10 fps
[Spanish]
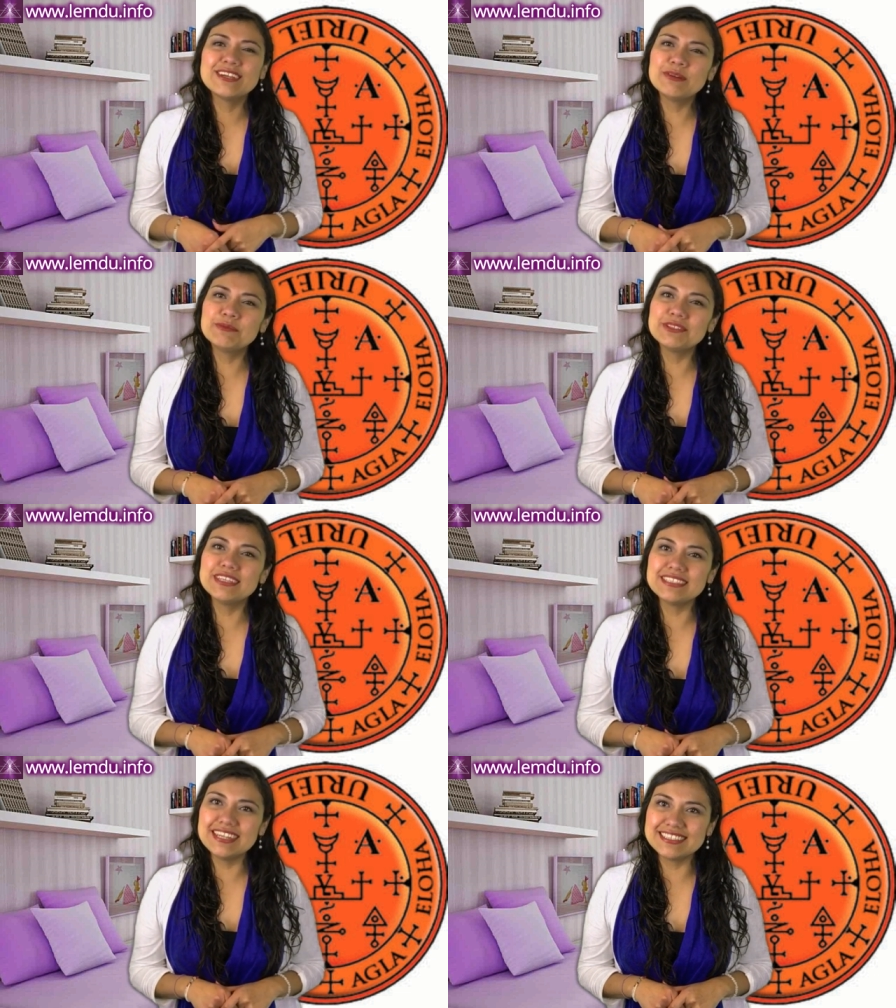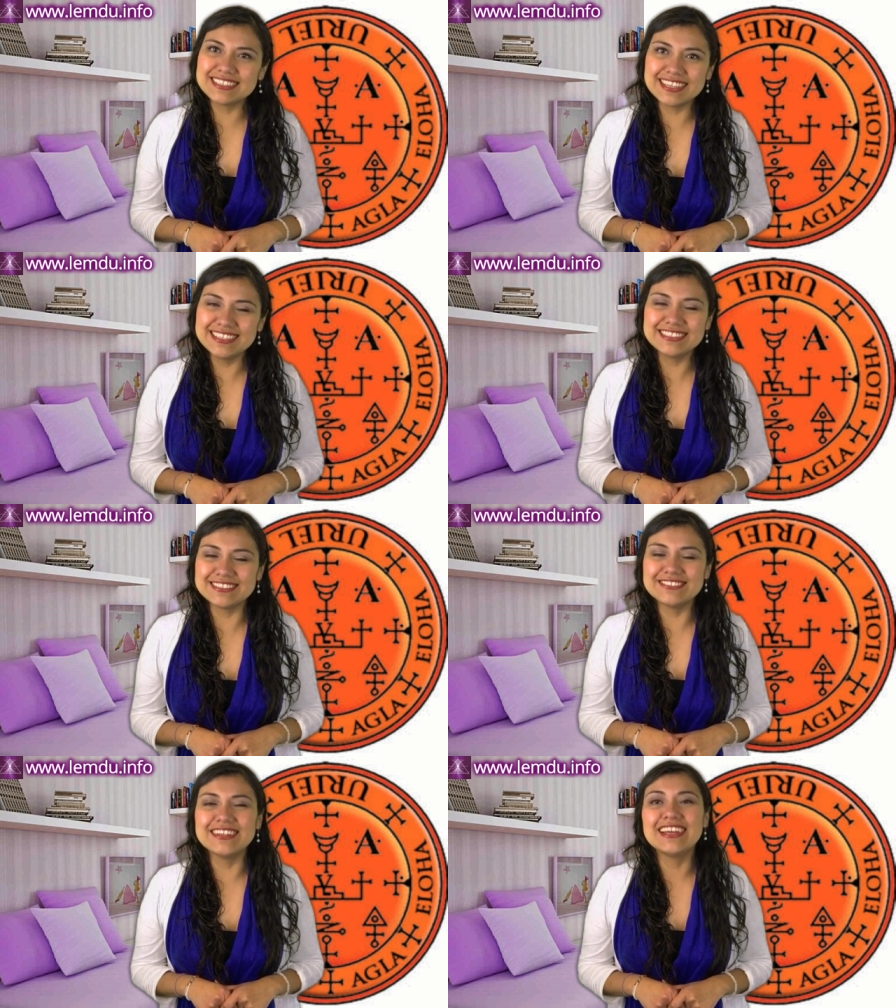Como ya se les ha
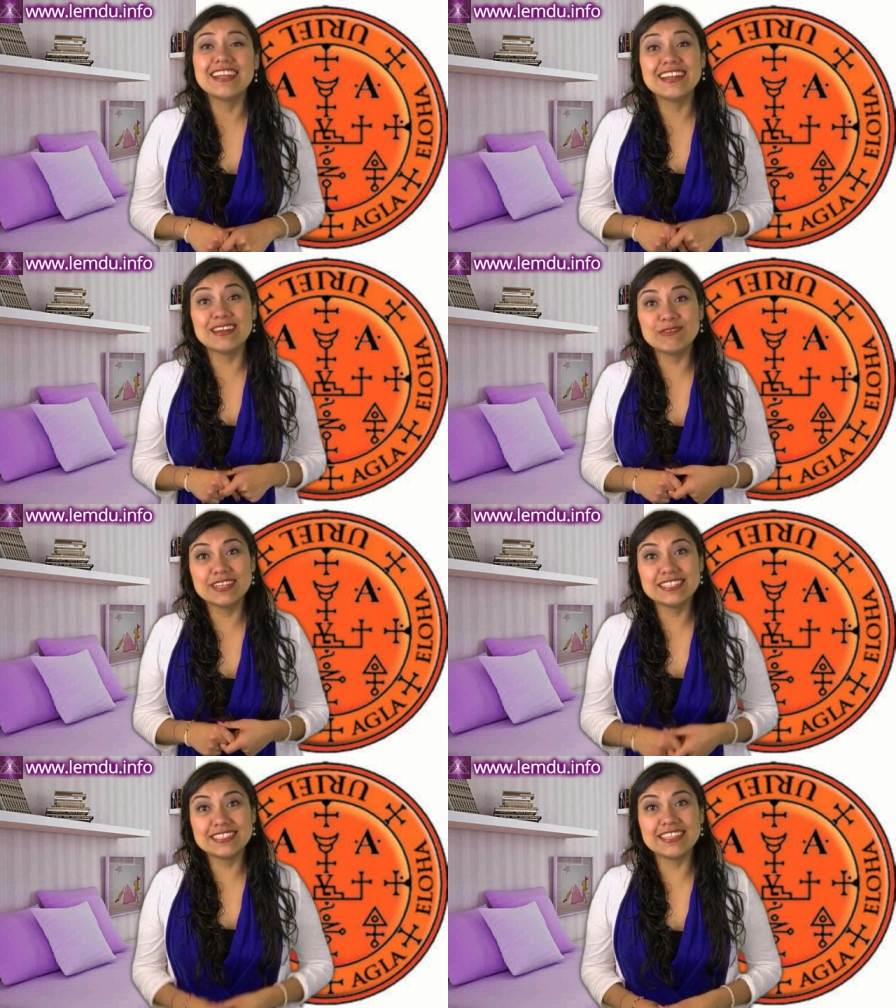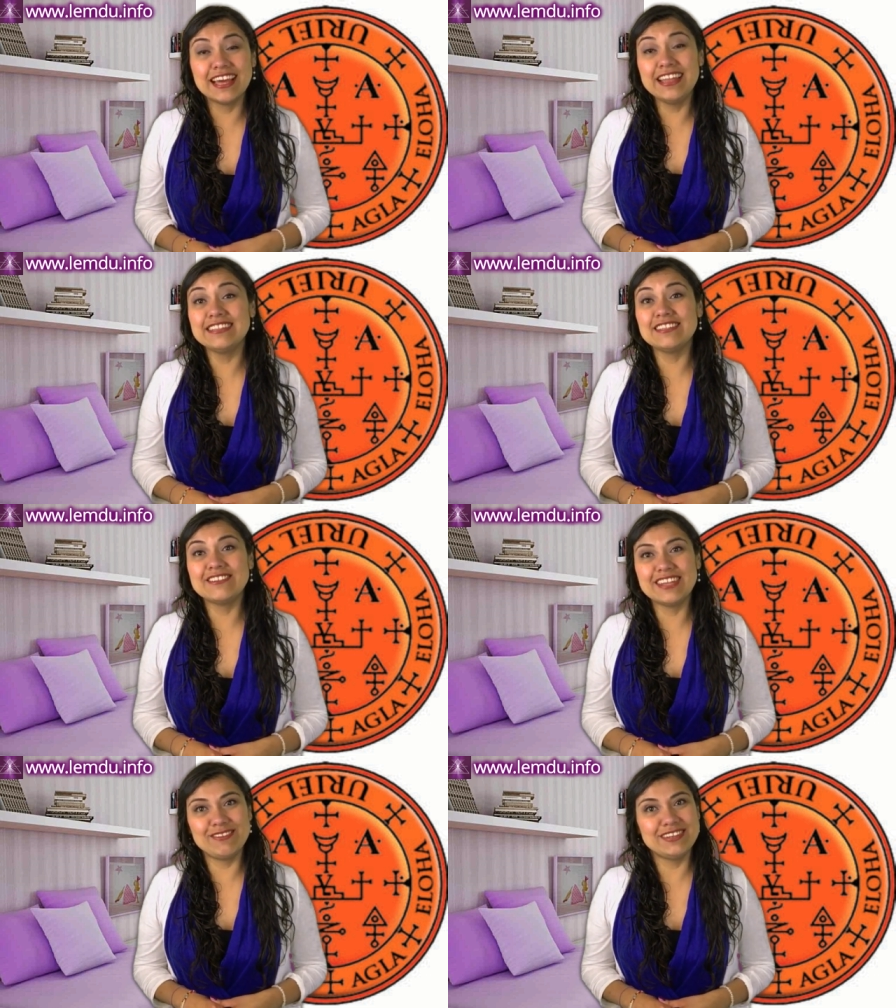dicho, la felicidad es
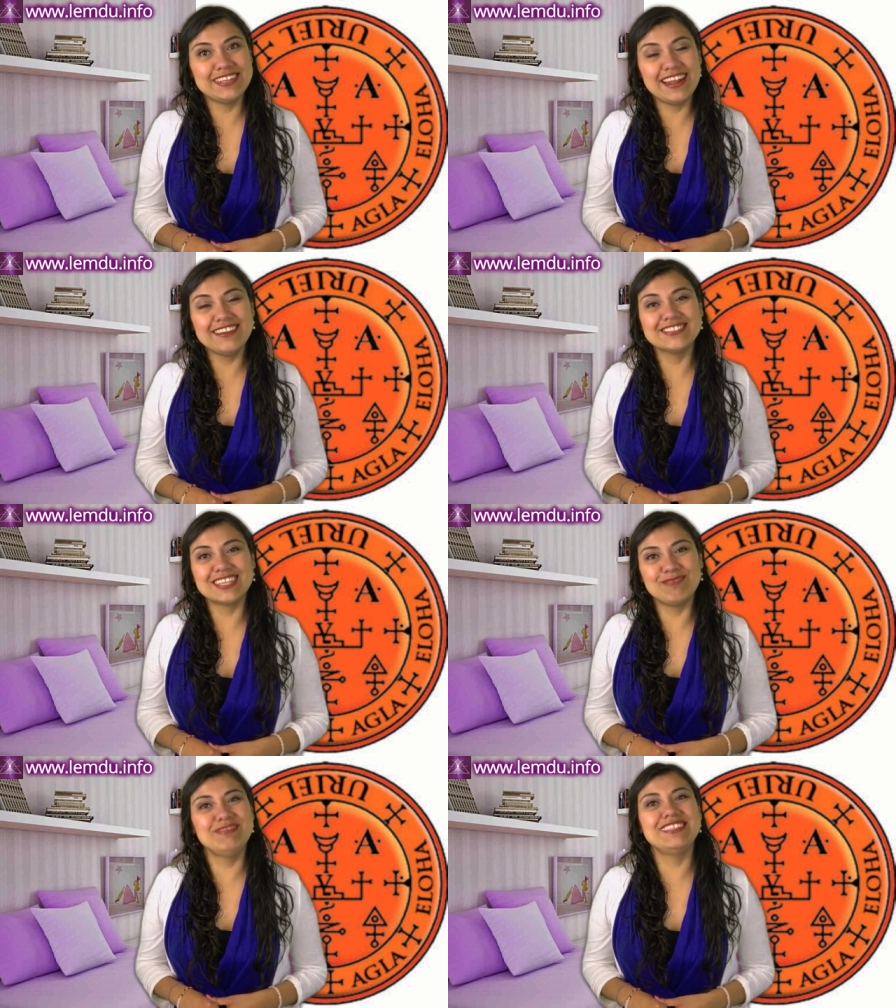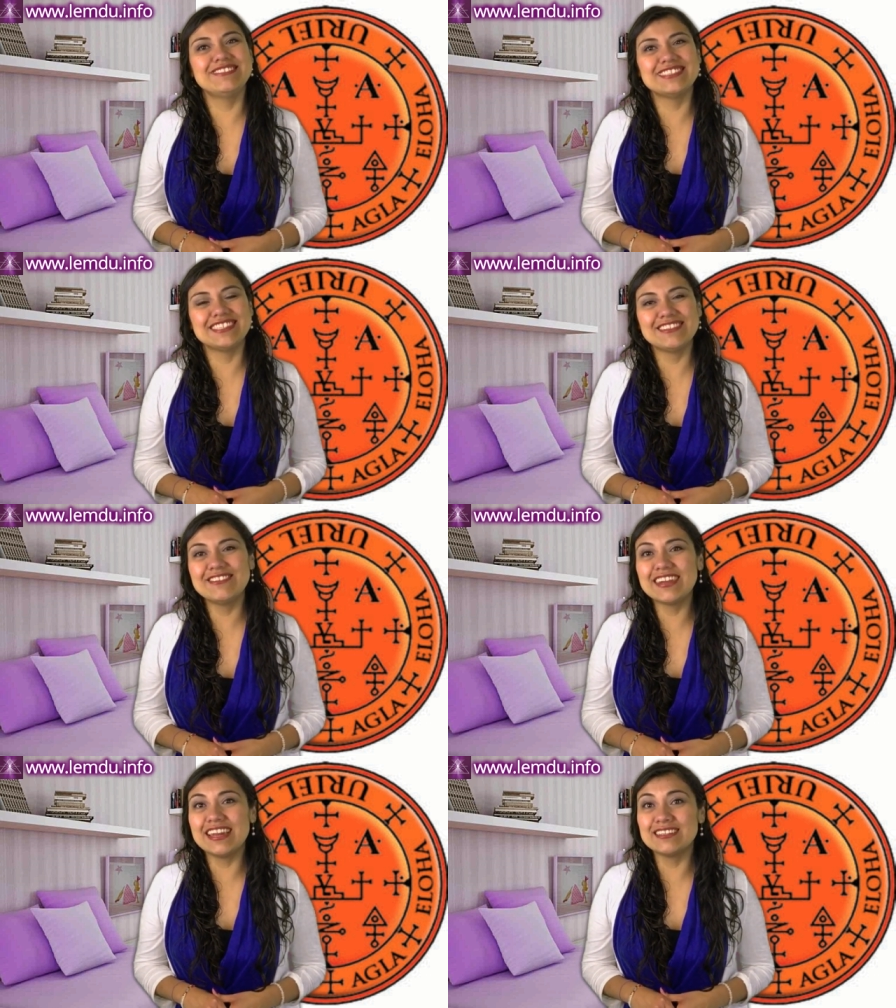lo que abrirá los caminos, es
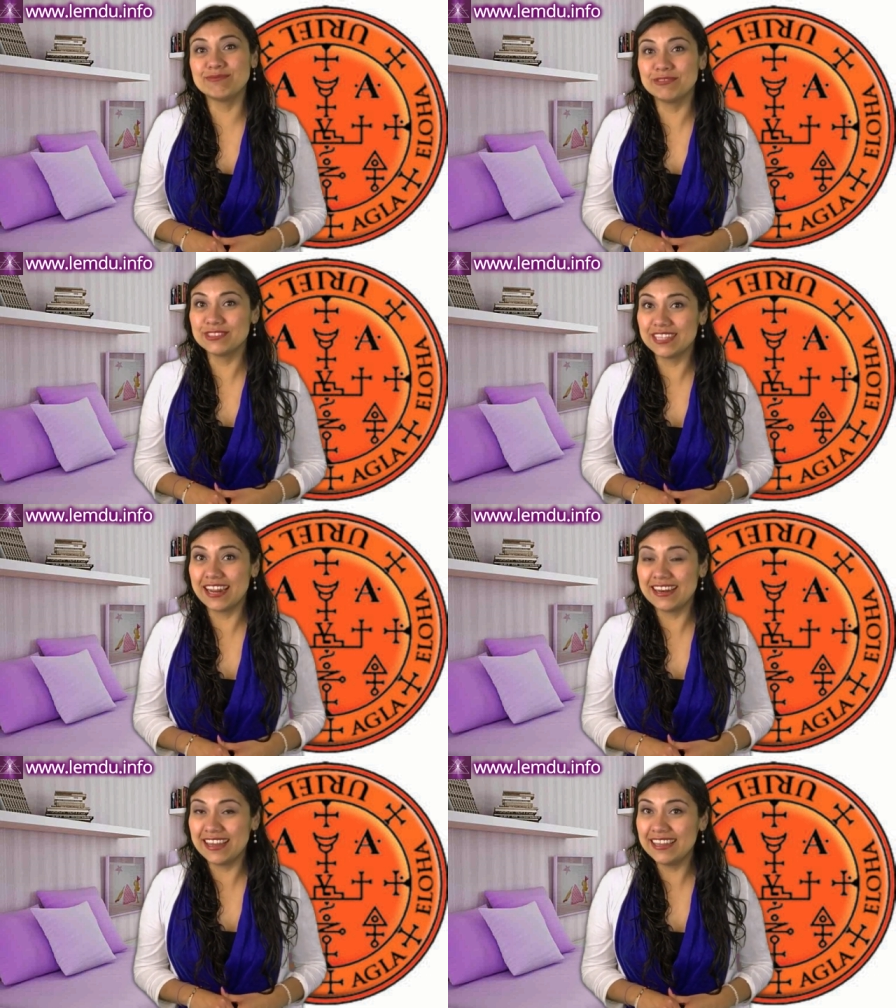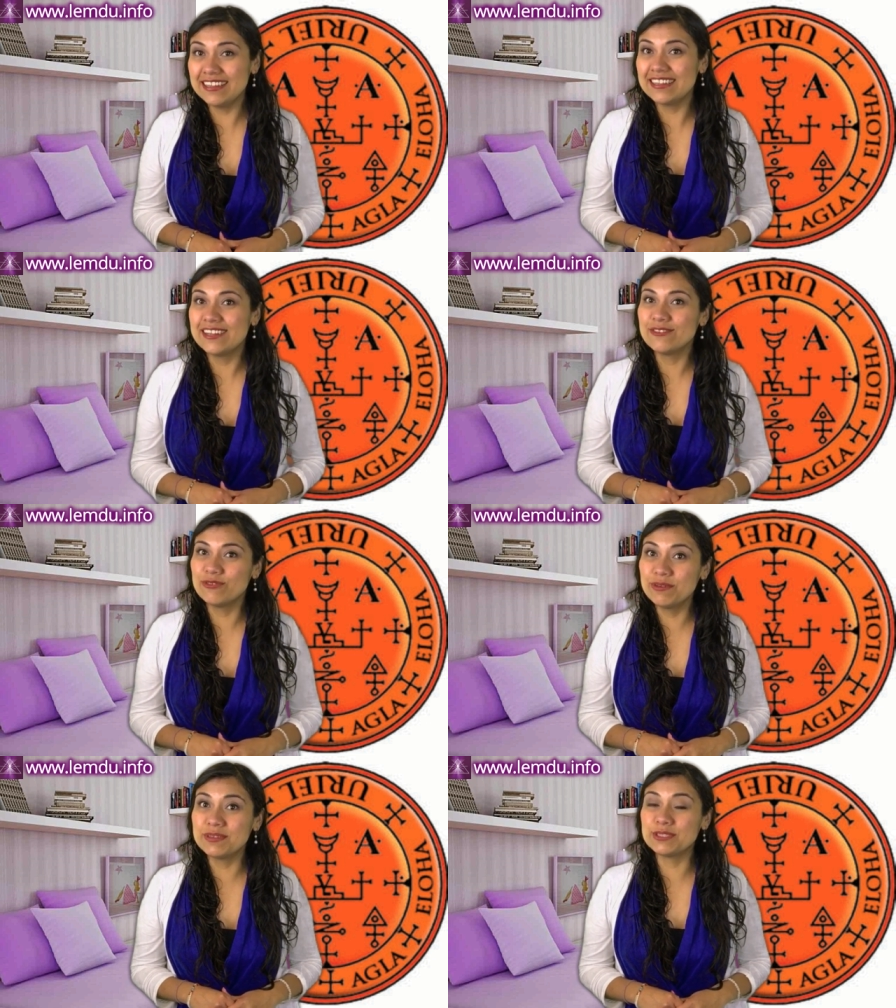lo que les mostrará
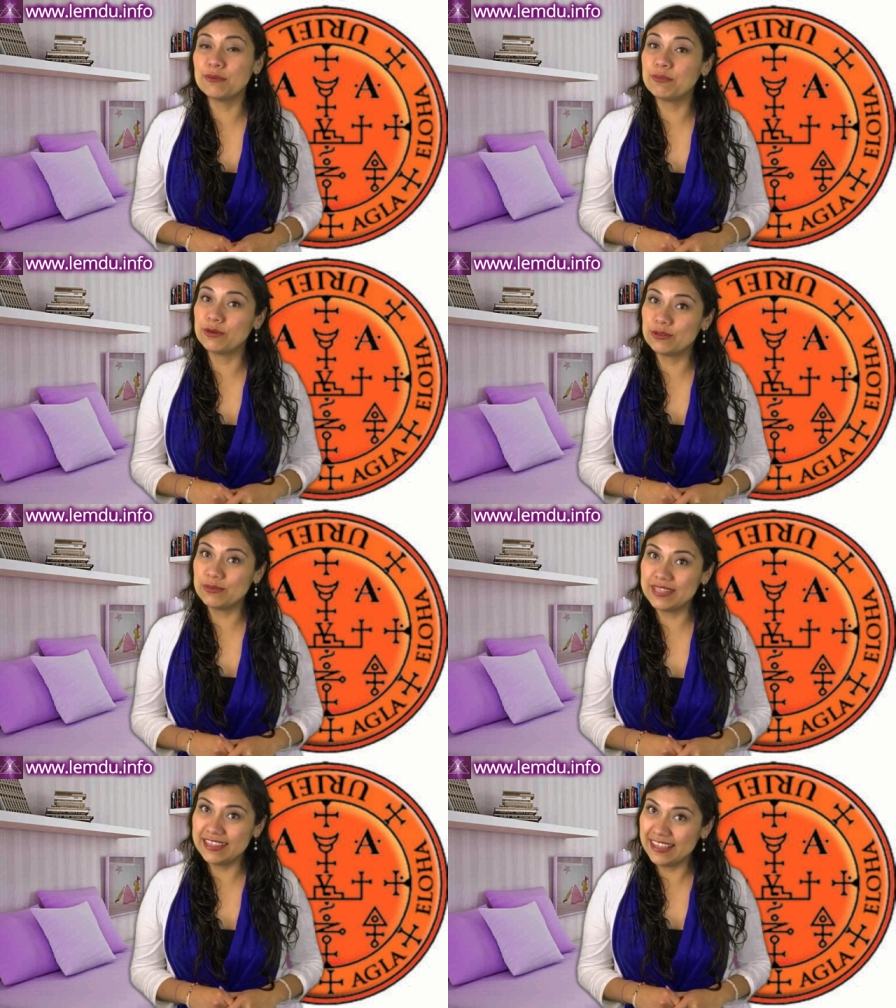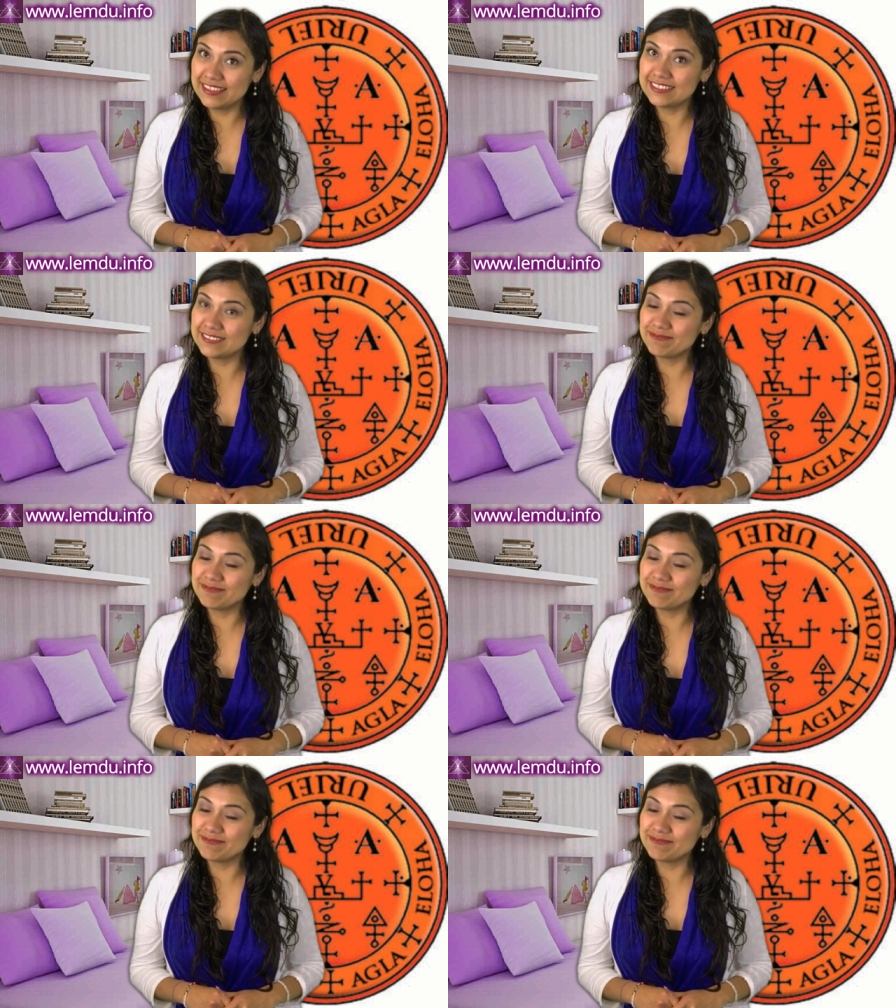nuevas oportunidades.